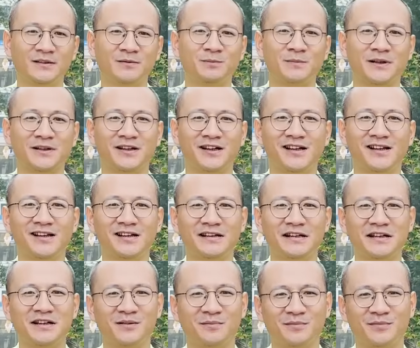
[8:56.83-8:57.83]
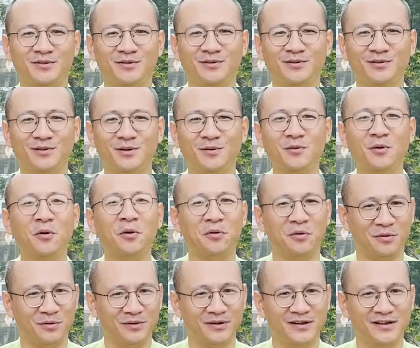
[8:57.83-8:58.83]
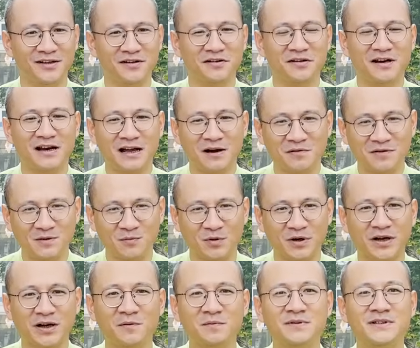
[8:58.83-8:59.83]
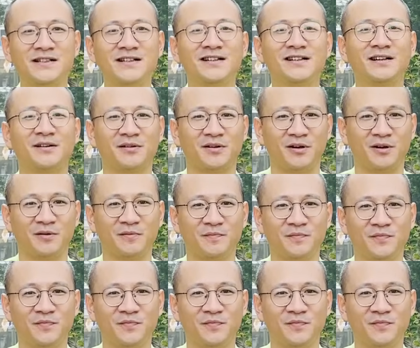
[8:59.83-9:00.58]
mà thấy là niệm nó nó không ổn lao ra một cái góc riêng nào đó